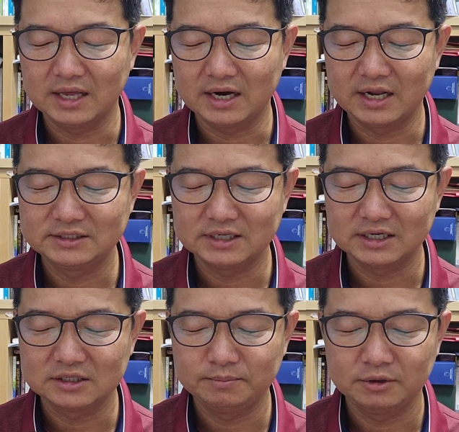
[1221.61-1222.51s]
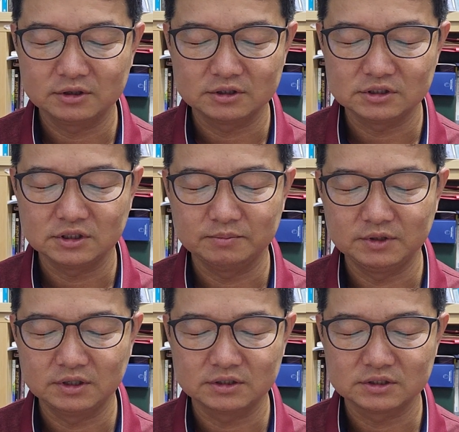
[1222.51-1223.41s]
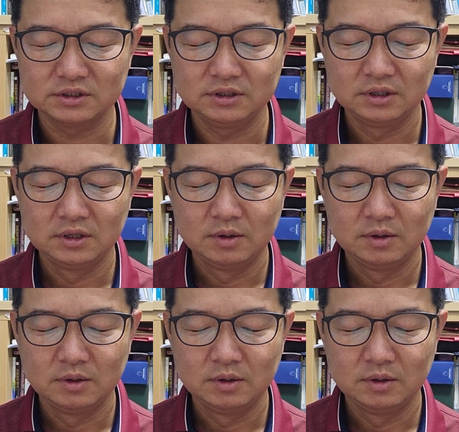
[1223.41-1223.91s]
가난한 자가 덮을 것이 없는 것을